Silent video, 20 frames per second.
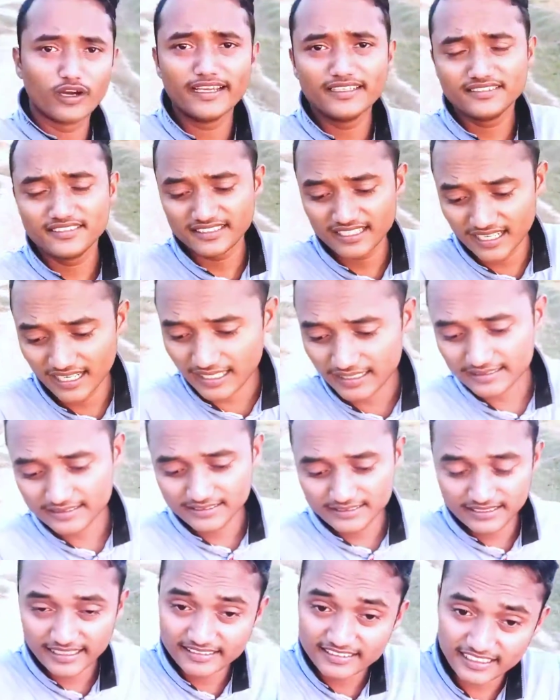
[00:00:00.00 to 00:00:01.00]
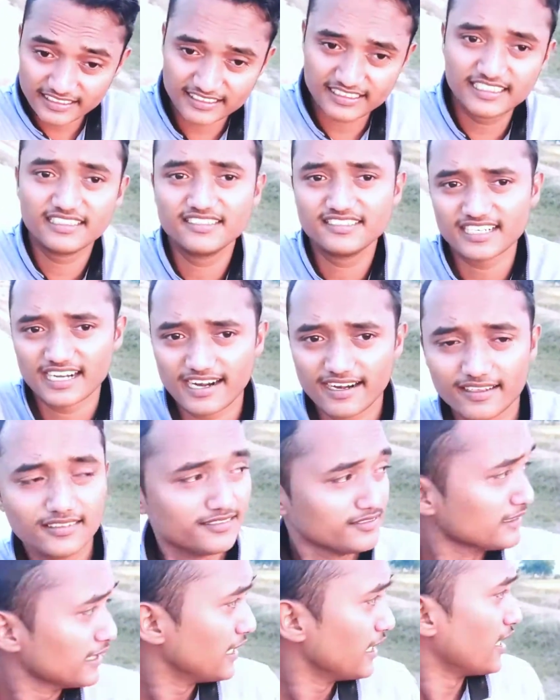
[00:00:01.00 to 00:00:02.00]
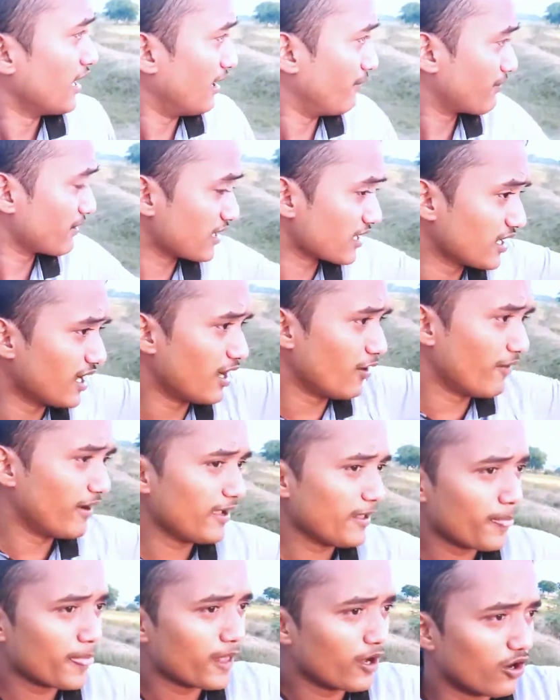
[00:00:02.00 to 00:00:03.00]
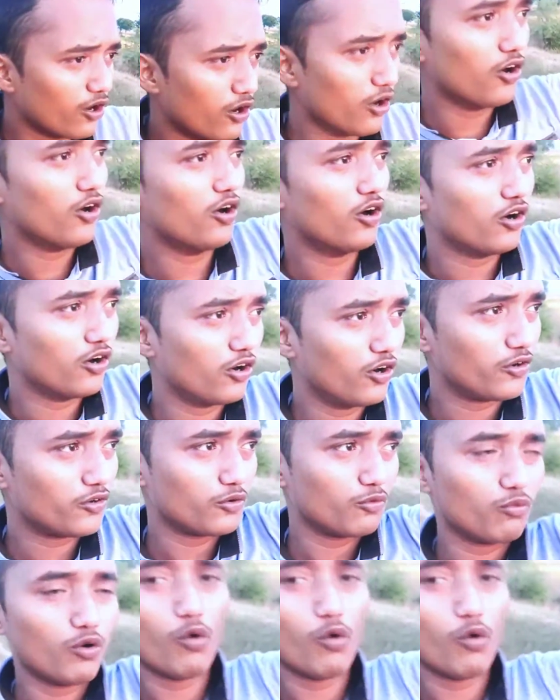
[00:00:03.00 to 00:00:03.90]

तो गाइस यहाँ से दक्षिण साइड अपना गांव है और